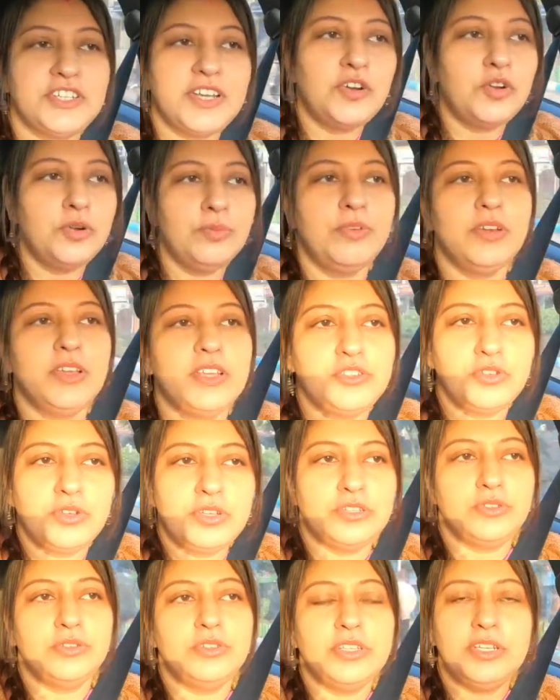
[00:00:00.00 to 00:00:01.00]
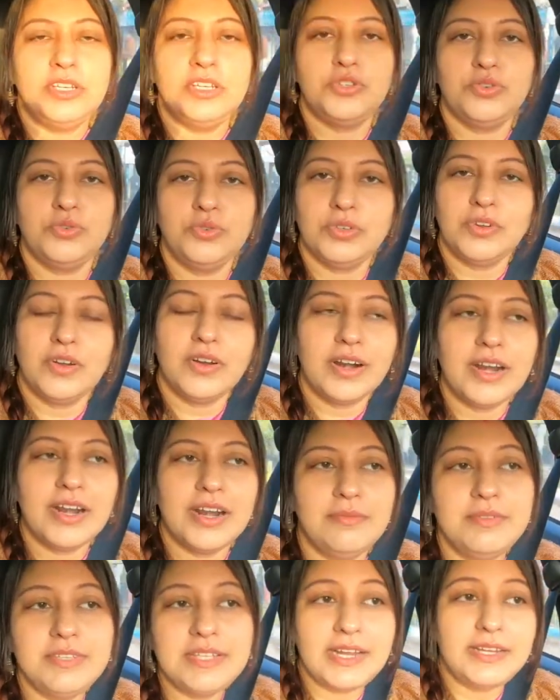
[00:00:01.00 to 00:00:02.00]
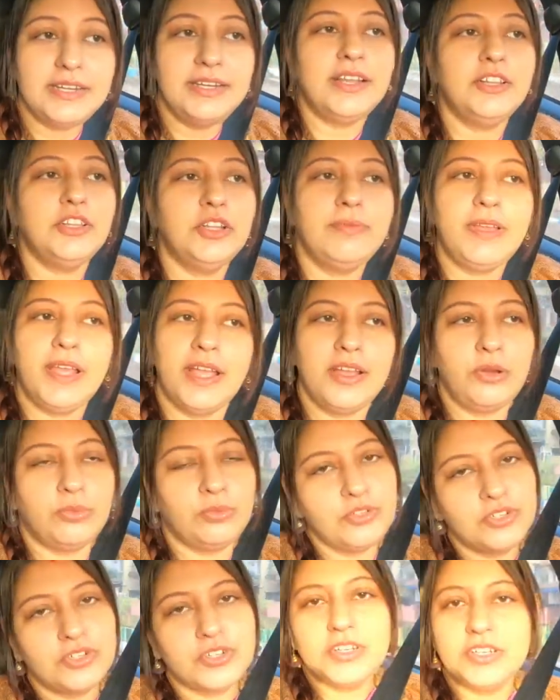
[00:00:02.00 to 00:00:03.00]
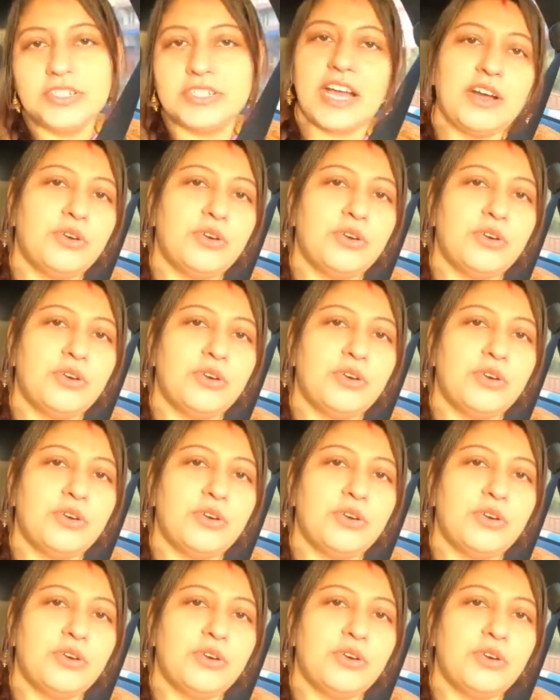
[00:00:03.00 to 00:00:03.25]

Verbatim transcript: করব কিছু কিছু জিনিস শ্যুট করার আমি জানি না তবে হ্যাঁ অবশ্যই